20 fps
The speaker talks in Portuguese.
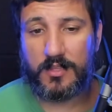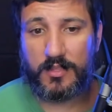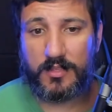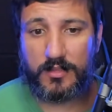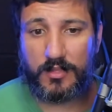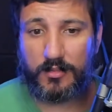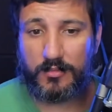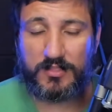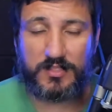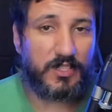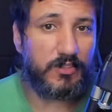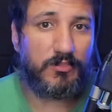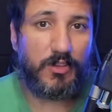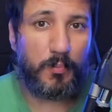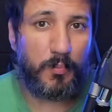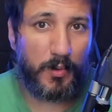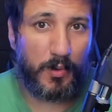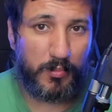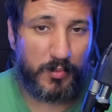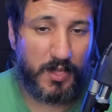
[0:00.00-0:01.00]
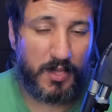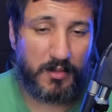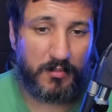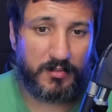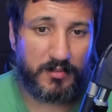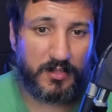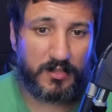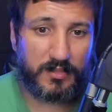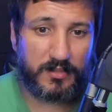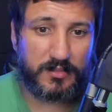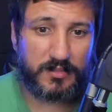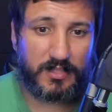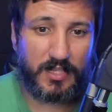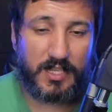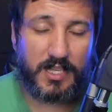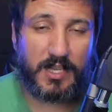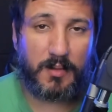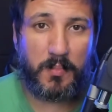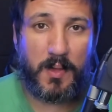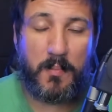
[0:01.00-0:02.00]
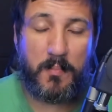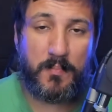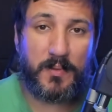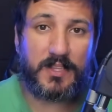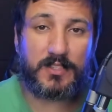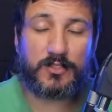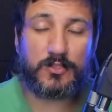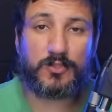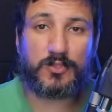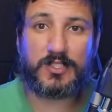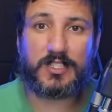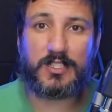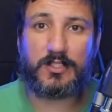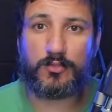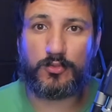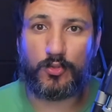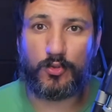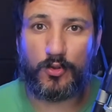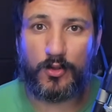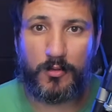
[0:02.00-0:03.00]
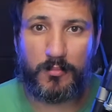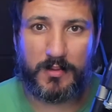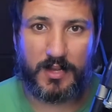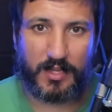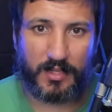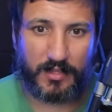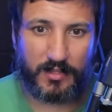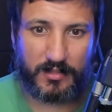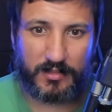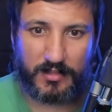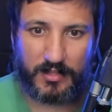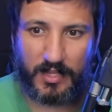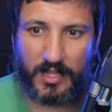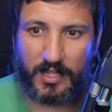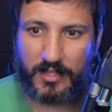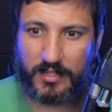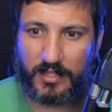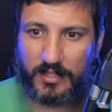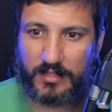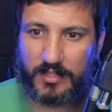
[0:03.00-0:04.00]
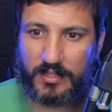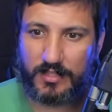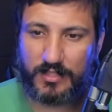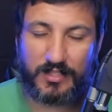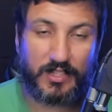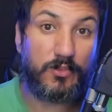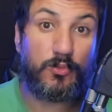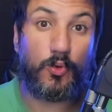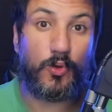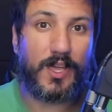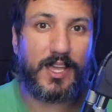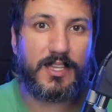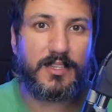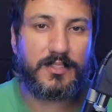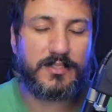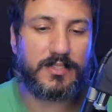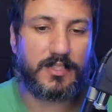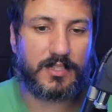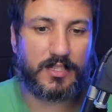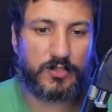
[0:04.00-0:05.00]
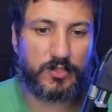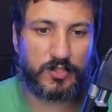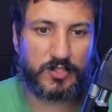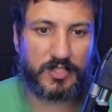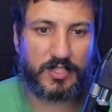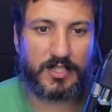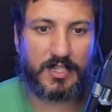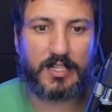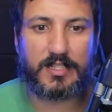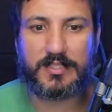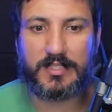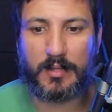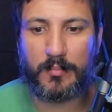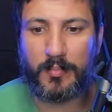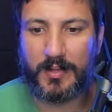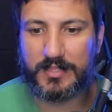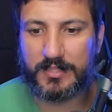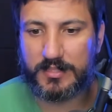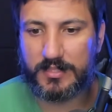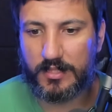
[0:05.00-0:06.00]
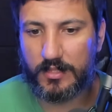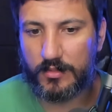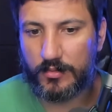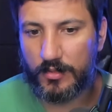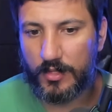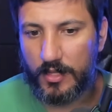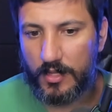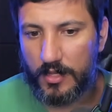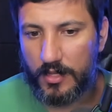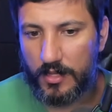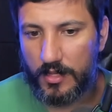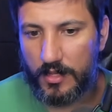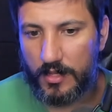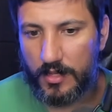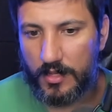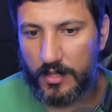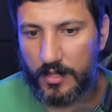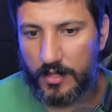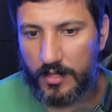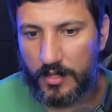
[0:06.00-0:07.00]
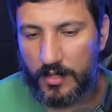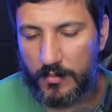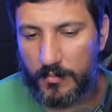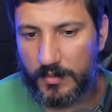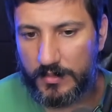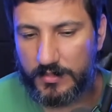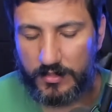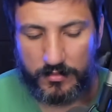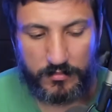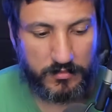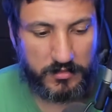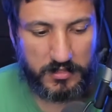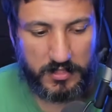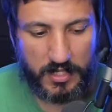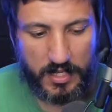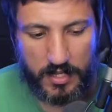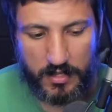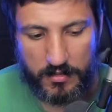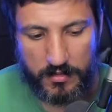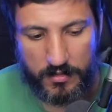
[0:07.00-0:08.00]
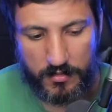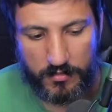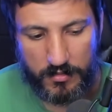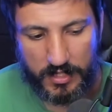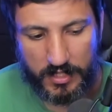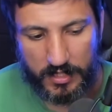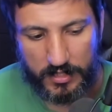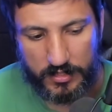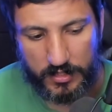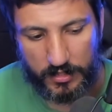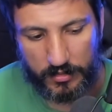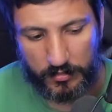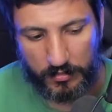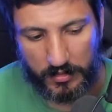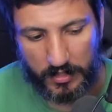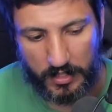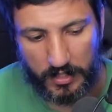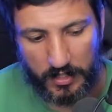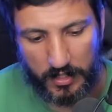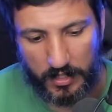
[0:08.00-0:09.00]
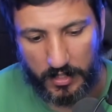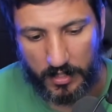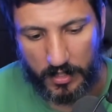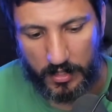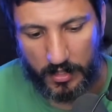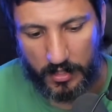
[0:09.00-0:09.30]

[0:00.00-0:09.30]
Então isso daí não é o problema, isso daí é, é apenas um sintoma, né, da, da, da doença que a sociedade está passando. Mas eu não sei, eu acredito que